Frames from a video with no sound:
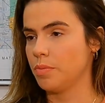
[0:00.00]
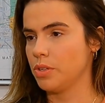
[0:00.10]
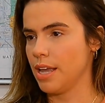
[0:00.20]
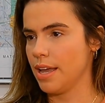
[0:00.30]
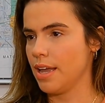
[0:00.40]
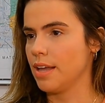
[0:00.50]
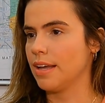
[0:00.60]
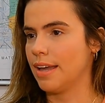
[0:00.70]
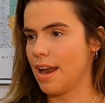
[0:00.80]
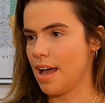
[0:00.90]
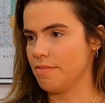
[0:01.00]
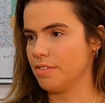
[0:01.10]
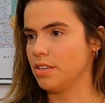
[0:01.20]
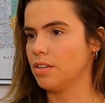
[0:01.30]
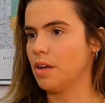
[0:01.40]
A mulher
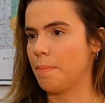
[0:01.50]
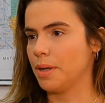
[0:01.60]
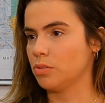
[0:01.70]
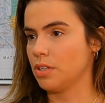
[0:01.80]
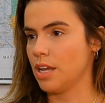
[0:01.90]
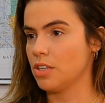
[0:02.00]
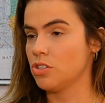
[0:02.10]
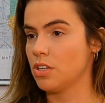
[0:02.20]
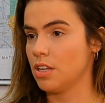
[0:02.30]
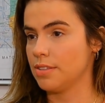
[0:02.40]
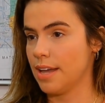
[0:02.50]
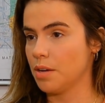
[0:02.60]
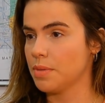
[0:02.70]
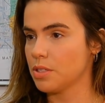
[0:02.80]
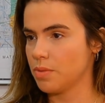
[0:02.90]
grávida, a parturiente, ela
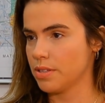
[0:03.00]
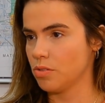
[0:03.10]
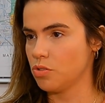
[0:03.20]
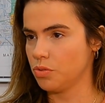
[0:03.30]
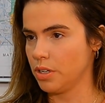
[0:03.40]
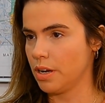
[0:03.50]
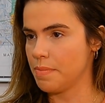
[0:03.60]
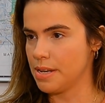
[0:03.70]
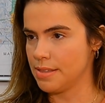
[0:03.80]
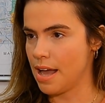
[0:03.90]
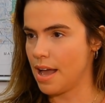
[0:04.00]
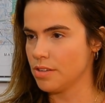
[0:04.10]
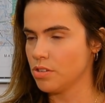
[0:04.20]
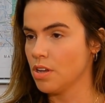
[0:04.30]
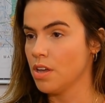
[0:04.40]
está numa situação de
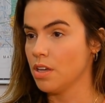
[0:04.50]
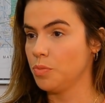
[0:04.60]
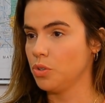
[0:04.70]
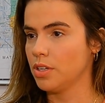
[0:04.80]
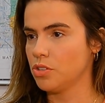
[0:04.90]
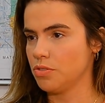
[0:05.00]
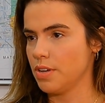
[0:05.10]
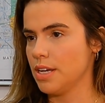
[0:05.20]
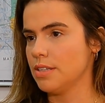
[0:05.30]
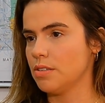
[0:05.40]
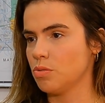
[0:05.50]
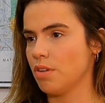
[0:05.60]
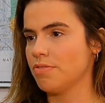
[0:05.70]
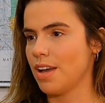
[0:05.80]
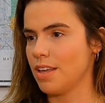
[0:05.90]
vulnerabilidade e muitas vezes
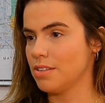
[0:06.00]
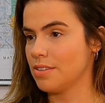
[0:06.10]
sua fala é